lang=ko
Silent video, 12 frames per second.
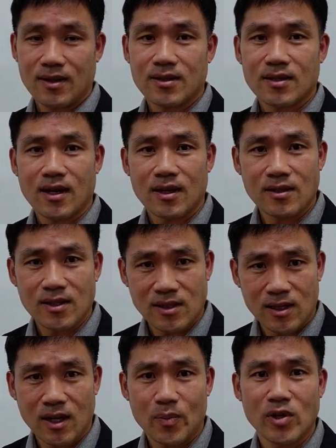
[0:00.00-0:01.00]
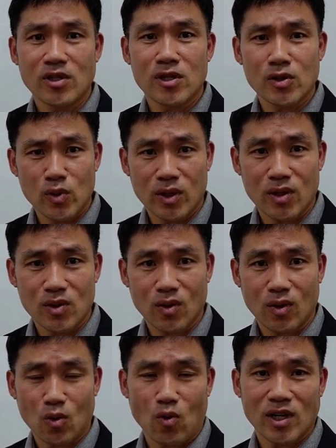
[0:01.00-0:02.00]
자기 자신에게 편지 쓸 수
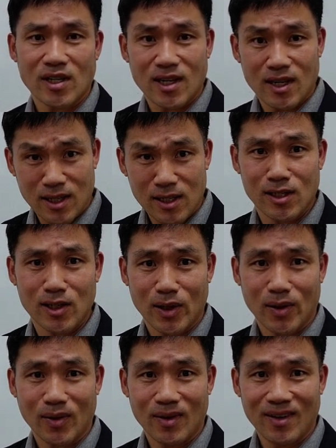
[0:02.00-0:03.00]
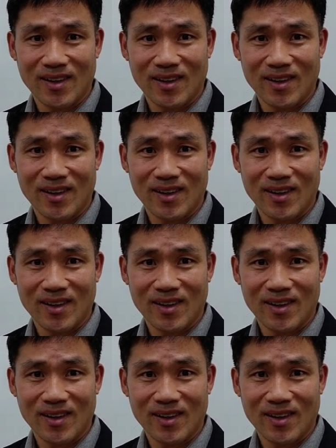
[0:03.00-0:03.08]
있겠죠. 독자가 자기 자신이에요.